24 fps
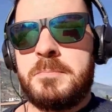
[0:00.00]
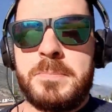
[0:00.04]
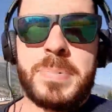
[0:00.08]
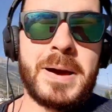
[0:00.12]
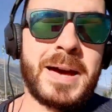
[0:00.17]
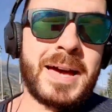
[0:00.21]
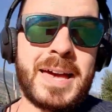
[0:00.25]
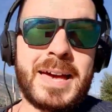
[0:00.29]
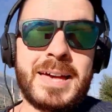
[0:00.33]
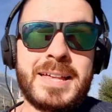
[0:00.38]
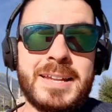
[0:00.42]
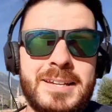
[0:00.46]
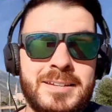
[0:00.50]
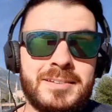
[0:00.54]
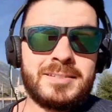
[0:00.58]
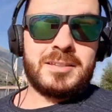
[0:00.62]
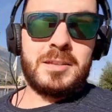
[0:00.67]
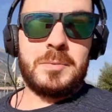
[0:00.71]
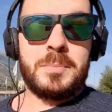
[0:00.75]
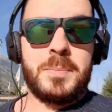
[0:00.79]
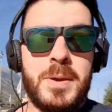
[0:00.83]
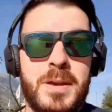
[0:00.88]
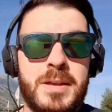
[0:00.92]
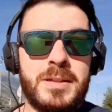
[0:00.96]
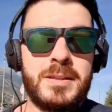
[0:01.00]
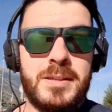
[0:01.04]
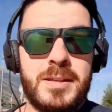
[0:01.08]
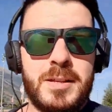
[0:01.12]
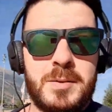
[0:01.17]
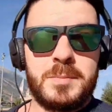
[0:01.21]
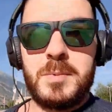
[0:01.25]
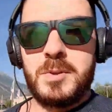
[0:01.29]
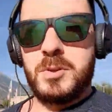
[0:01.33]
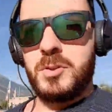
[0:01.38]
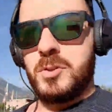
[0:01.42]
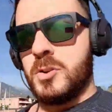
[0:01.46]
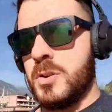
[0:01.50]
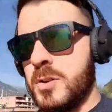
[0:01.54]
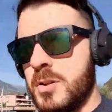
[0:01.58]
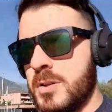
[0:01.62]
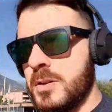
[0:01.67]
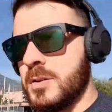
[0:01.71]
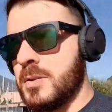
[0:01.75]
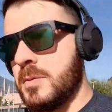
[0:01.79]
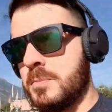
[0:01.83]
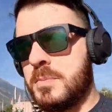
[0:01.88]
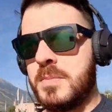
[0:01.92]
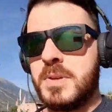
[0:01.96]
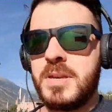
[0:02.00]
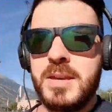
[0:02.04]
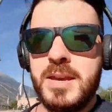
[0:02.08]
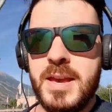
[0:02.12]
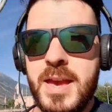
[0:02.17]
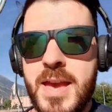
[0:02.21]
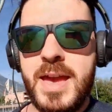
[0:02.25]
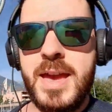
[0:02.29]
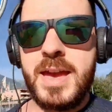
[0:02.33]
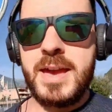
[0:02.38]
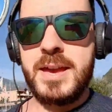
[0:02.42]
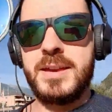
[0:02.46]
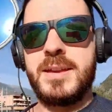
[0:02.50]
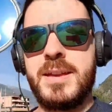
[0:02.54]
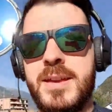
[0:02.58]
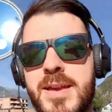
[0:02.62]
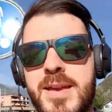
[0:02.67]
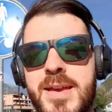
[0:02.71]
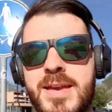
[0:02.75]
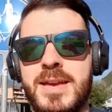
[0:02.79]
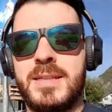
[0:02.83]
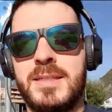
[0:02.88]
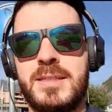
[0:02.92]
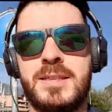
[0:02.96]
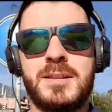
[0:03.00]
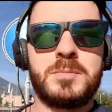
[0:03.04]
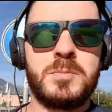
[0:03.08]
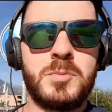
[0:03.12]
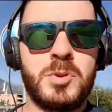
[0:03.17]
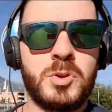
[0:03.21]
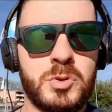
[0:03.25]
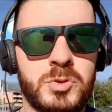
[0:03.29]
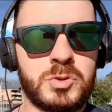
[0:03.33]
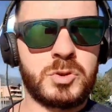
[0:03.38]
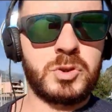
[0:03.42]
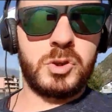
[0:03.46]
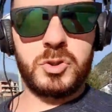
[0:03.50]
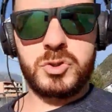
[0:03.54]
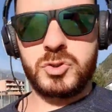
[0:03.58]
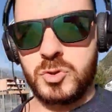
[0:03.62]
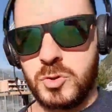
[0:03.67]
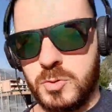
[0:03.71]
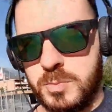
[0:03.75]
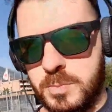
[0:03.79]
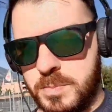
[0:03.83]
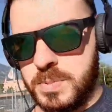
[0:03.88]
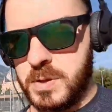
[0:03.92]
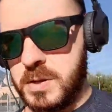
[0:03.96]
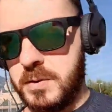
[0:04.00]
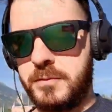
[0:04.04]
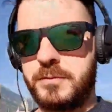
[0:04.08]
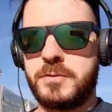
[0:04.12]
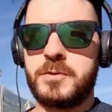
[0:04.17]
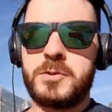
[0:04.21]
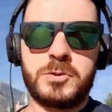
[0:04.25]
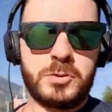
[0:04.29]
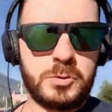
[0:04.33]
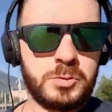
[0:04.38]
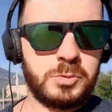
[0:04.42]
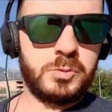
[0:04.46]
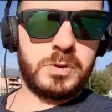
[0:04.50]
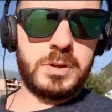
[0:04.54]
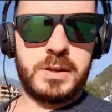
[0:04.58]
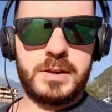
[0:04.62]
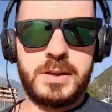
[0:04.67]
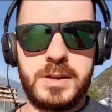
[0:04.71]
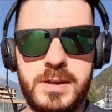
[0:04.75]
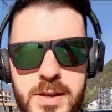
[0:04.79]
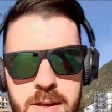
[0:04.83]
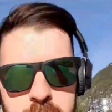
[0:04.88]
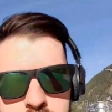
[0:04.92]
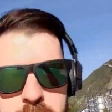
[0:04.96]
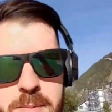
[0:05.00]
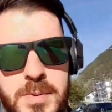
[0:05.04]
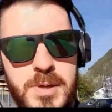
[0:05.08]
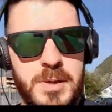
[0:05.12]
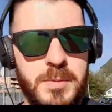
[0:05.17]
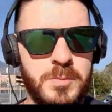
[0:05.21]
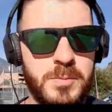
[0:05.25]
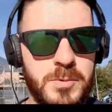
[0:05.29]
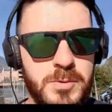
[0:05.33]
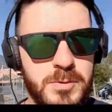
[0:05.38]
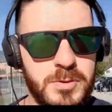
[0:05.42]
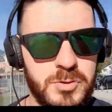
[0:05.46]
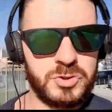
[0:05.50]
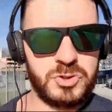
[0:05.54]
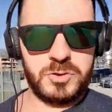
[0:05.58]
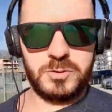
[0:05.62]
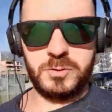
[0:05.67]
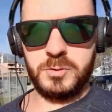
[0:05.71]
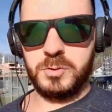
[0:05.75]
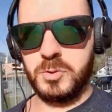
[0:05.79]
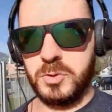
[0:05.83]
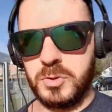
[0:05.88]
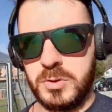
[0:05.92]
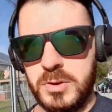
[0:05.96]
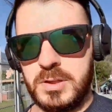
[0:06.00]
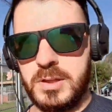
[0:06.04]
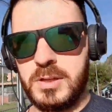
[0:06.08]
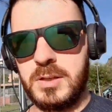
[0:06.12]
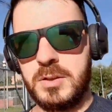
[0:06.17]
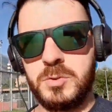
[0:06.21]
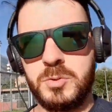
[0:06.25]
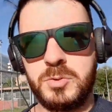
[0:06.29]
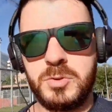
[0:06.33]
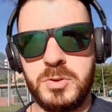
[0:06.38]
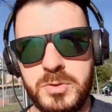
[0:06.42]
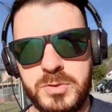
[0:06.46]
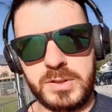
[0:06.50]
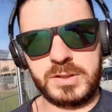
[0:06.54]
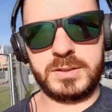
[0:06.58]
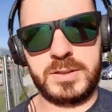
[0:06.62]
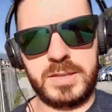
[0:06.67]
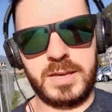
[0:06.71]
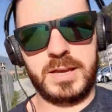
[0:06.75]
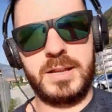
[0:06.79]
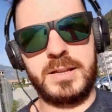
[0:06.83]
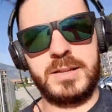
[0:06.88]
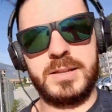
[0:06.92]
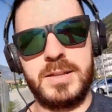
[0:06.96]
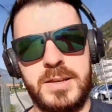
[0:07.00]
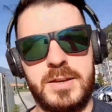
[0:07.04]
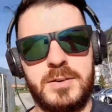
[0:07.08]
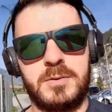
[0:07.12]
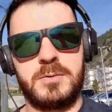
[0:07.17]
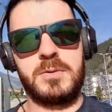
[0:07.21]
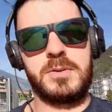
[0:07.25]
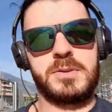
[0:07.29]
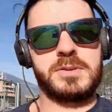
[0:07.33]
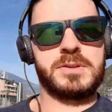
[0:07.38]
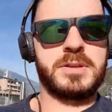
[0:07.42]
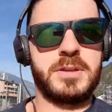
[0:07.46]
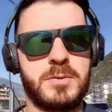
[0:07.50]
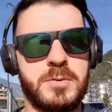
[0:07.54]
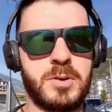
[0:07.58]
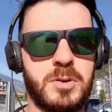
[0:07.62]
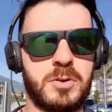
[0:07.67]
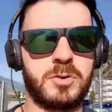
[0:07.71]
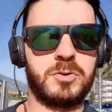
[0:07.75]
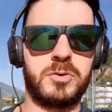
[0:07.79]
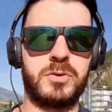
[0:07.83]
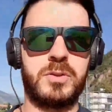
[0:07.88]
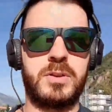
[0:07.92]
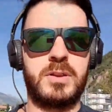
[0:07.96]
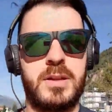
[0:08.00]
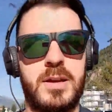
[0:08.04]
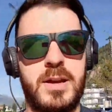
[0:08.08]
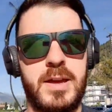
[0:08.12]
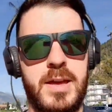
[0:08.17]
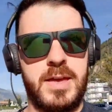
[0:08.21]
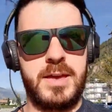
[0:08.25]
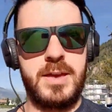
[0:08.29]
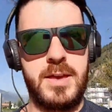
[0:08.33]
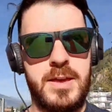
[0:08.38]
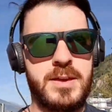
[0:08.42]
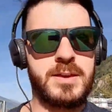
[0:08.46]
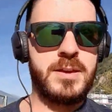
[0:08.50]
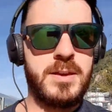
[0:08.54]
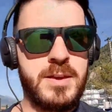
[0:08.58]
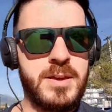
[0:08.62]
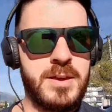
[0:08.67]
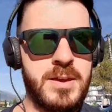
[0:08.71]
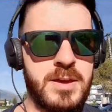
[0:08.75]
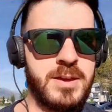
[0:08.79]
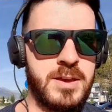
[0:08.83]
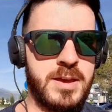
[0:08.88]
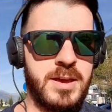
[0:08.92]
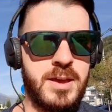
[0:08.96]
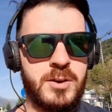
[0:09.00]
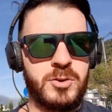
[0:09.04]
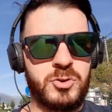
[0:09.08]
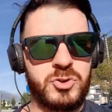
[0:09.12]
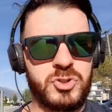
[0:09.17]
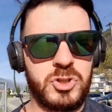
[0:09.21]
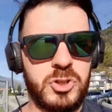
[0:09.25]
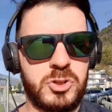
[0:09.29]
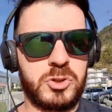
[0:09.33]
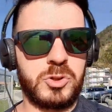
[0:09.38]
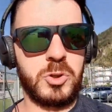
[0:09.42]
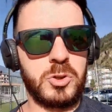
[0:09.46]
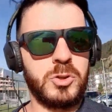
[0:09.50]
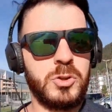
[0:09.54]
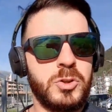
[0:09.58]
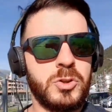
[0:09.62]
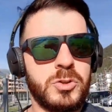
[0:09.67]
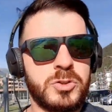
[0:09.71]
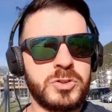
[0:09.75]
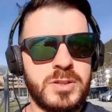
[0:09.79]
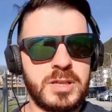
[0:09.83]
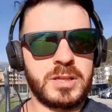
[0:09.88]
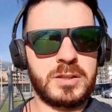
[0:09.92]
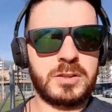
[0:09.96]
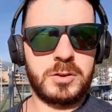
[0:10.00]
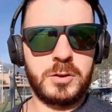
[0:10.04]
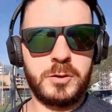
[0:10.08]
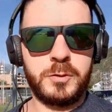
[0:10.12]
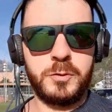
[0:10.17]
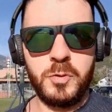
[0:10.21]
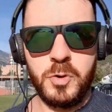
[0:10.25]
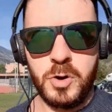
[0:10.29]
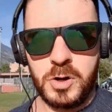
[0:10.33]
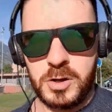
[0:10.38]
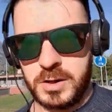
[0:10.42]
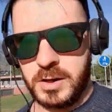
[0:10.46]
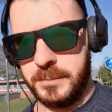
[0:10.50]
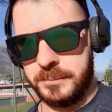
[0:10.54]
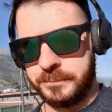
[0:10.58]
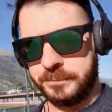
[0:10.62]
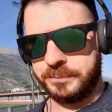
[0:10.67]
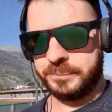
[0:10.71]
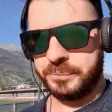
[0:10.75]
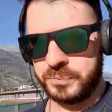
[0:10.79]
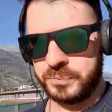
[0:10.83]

pagare gli stipendi almeno miei e del mio socio per fortuna che abbiamo ricevuto degli aiuti statali e quindi qualcosina è, è uscito lo stesso fuori